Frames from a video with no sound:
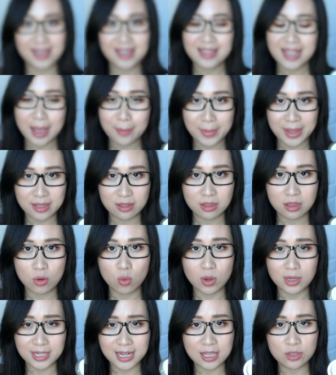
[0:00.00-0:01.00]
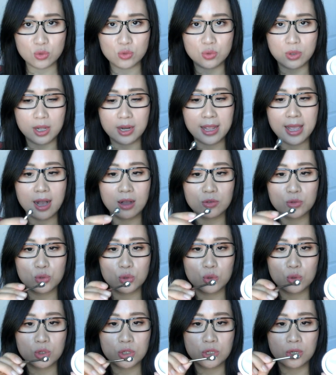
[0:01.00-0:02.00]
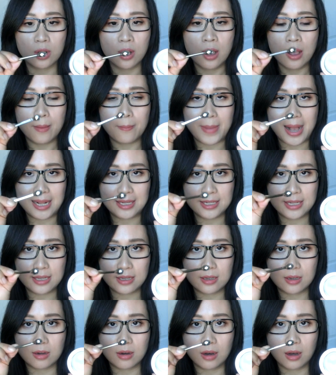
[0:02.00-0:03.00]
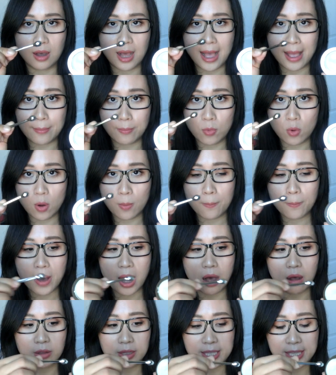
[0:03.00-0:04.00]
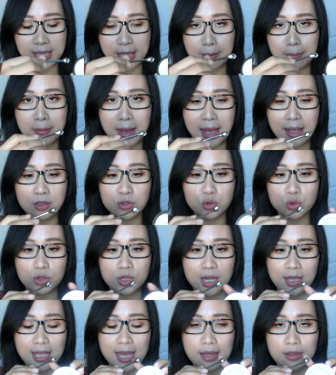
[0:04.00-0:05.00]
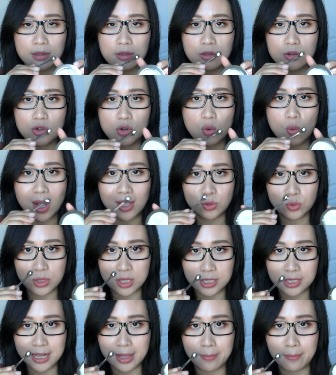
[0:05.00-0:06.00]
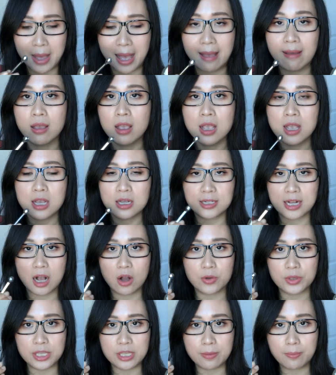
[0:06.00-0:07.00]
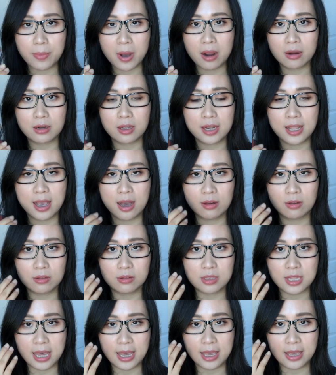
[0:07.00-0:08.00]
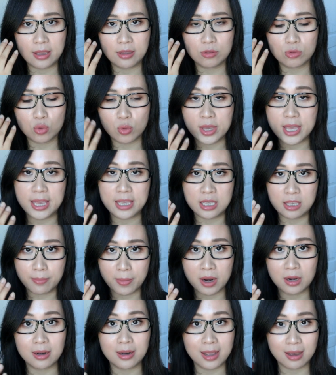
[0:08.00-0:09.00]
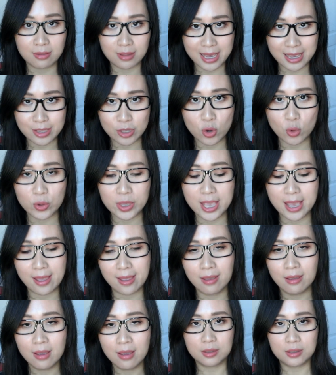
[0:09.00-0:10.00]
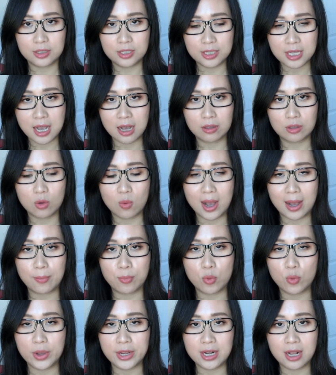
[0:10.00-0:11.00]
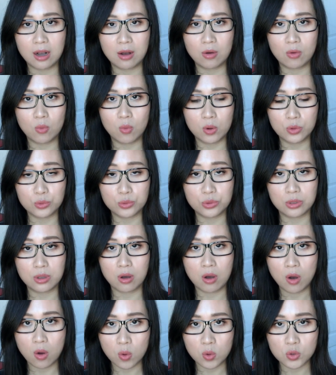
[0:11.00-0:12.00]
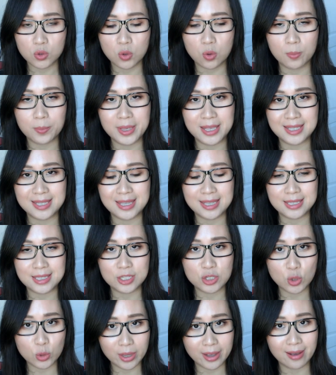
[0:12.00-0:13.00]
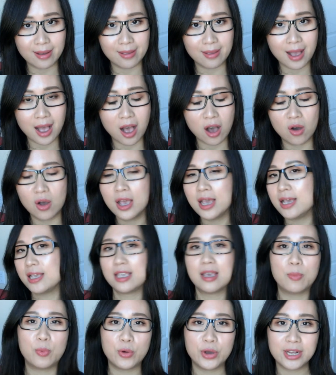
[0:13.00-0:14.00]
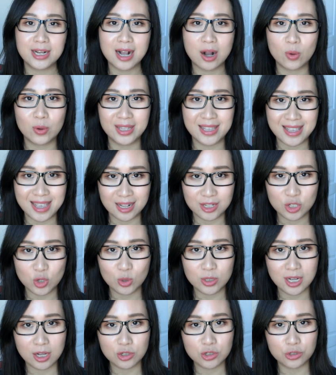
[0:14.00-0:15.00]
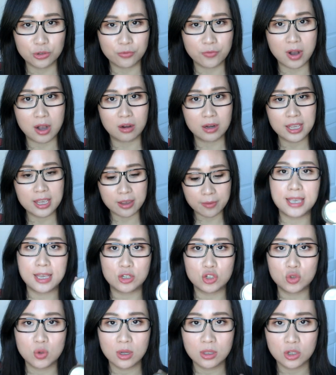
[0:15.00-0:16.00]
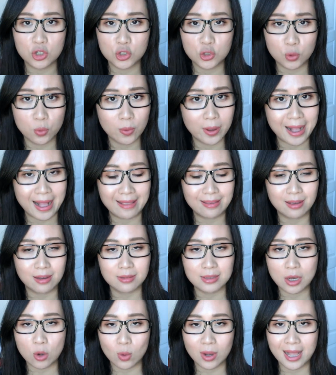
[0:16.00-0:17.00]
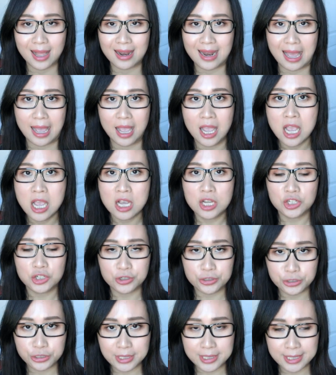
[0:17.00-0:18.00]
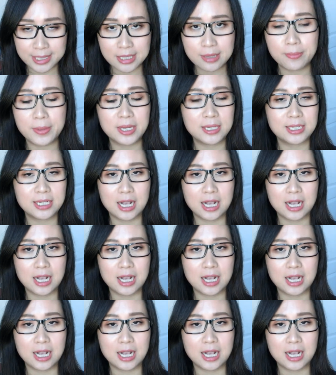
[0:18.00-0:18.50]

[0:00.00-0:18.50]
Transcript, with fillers: 那每次我蘸取的量就是把这个按摩棒填满，就是让它4周完全的占满，然后1半的量在左眼，1半的量在右眼。这样的话不会让我觉得厚重，并且吸收的很好，也不会让我的眼周长脂肪粒。眼霜的使用感呢，在我看来是基本